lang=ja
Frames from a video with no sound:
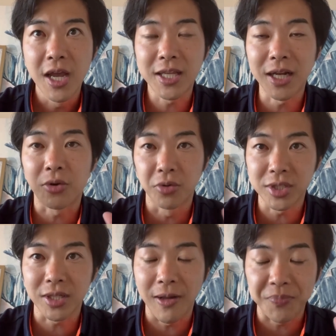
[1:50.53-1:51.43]
ただ、この
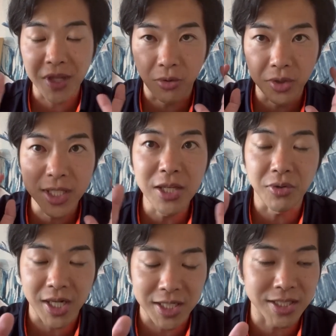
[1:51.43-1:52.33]
選
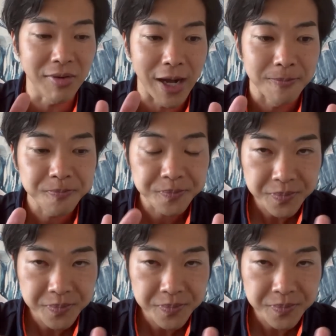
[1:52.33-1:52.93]
挙でね、実は、